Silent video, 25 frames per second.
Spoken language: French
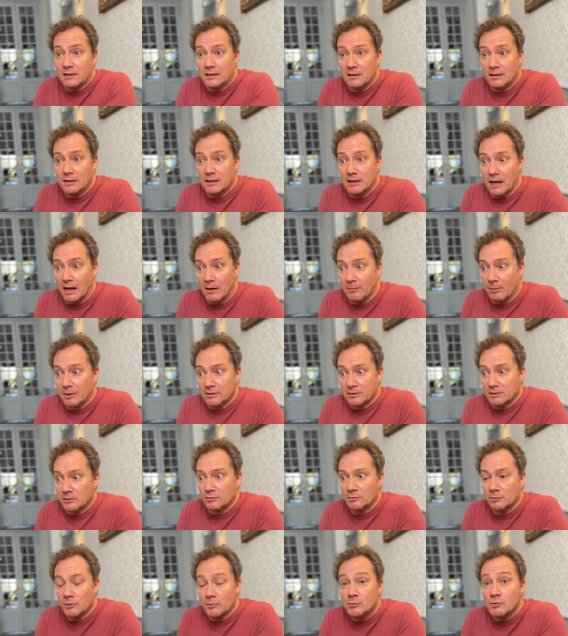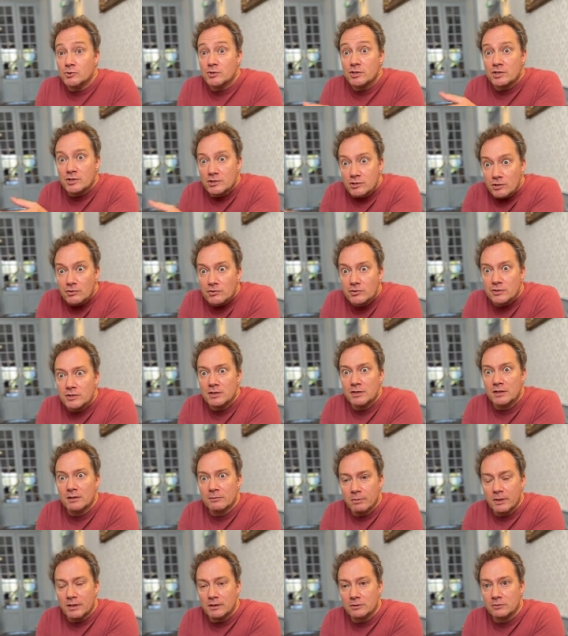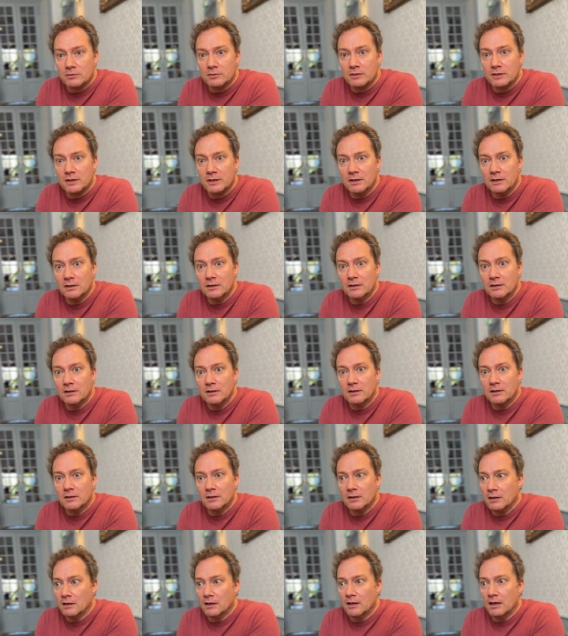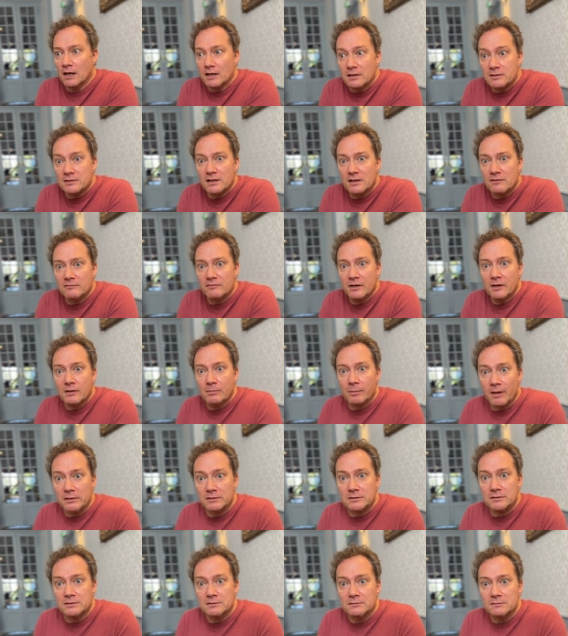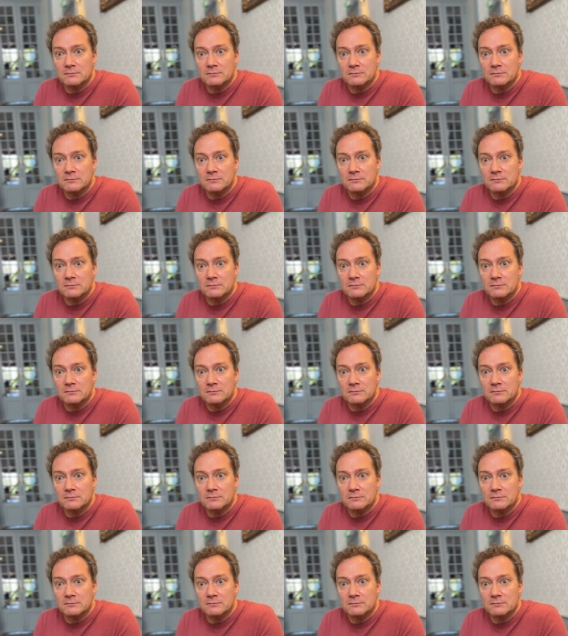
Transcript: Et à partir du moment où j'ai changé les plats de côté, elle s'est levée, elle est partie.